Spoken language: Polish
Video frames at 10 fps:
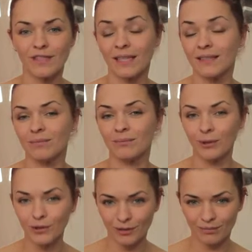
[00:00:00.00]
względem
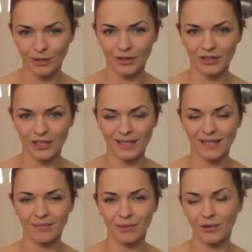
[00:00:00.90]
potrzeb mojego
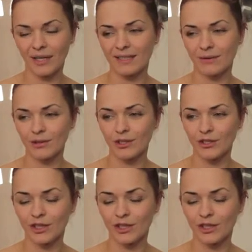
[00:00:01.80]
dziecka, bo okazało się,